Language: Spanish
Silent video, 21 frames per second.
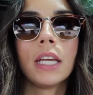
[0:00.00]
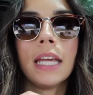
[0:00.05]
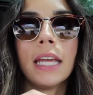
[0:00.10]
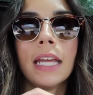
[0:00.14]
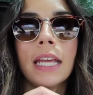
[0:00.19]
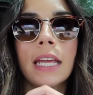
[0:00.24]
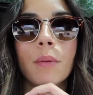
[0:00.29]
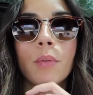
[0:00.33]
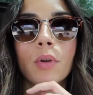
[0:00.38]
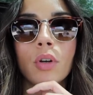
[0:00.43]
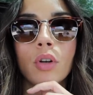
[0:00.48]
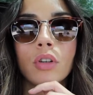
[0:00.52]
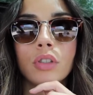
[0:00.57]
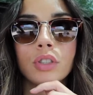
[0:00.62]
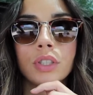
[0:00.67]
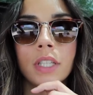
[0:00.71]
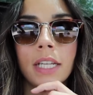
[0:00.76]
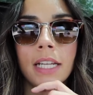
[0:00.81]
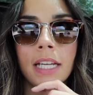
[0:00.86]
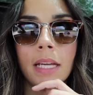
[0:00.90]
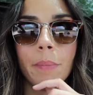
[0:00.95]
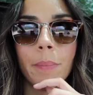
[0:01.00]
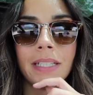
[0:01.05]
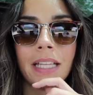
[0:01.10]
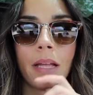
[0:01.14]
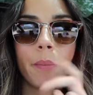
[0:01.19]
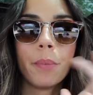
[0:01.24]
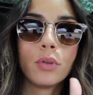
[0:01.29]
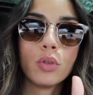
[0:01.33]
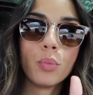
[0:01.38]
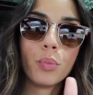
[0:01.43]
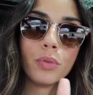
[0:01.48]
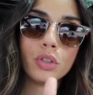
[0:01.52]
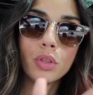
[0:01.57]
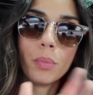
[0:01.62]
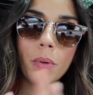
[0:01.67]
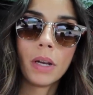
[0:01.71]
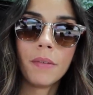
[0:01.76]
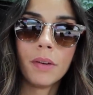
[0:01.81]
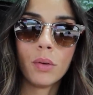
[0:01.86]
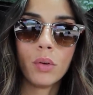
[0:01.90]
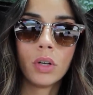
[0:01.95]
Y bueno, nos tiene que pasar presupuesto
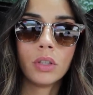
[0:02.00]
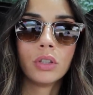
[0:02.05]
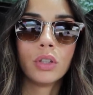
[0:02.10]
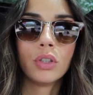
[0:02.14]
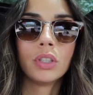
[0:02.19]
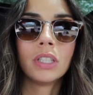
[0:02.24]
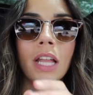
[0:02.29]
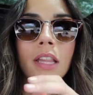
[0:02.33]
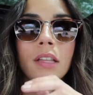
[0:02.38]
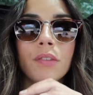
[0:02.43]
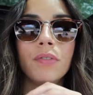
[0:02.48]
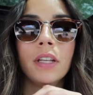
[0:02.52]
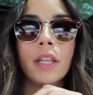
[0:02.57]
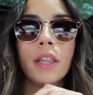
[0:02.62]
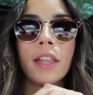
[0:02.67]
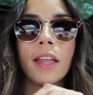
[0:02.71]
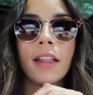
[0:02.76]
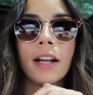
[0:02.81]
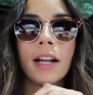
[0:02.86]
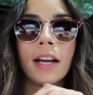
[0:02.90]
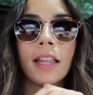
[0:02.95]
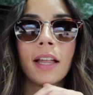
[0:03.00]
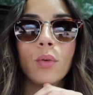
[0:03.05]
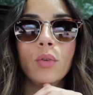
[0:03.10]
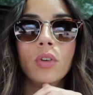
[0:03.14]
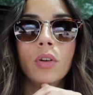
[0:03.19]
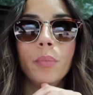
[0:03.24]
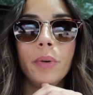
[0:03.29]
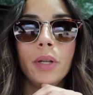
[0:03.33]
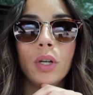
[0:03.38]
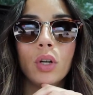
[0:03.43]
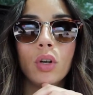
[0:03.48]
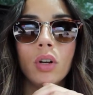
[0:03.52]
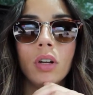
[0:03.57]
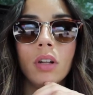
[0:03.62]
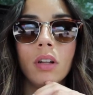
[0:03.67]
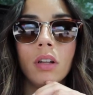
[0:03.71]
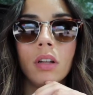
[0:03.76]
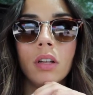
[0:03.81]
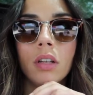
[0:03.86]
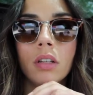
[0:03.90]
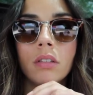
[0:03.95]
para ver cuánto es la diferencia de cada uno, pero
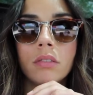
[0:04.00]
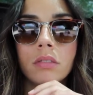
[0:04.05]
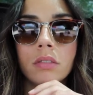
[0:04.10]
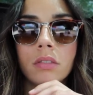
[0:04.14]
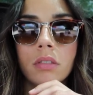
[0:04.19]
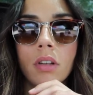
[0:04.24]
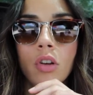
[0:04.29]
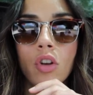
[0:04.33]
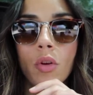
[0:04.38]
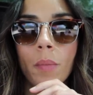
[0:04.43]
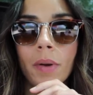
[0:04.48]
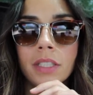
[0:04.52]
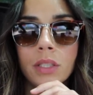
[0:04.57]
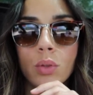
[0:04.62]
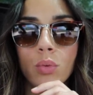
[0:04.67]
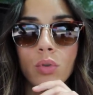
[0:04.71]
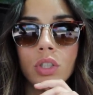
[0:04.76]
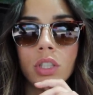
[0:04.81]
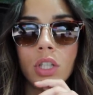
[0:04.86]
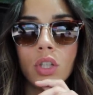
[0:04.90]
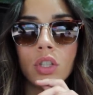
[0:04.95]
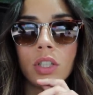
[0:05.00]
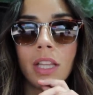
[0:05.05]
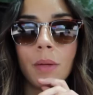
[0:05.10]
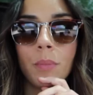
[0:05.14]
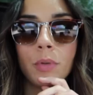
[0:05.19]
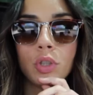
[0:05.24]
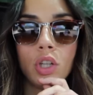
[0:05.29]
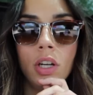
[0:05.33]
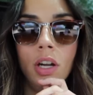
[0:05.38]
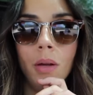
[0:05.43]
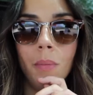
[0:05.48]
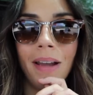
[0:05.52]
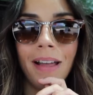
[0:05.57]
lo más seguro es que nos quedemos con el